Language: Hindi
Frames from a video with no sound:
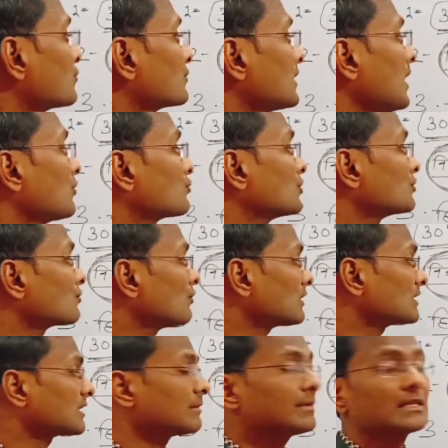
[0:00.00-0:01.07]
पहुंचता है और जिनको
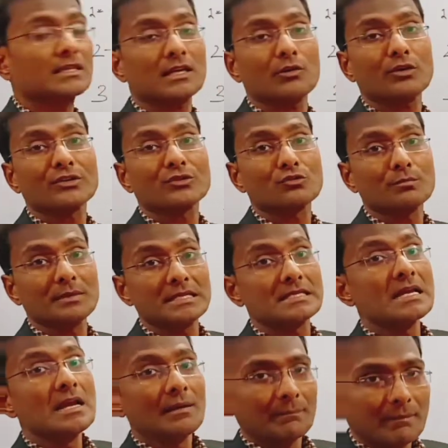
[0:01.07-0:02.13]
अच्छे मिलते हैं वो
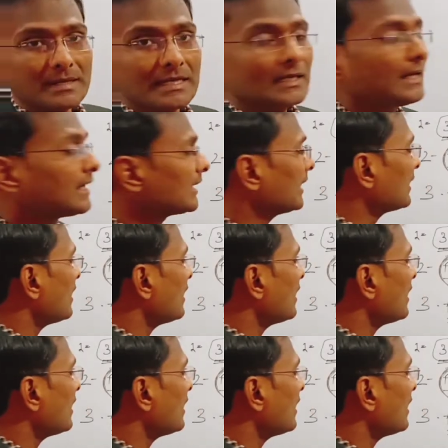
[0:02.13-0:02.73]
120 मैं ये नहीं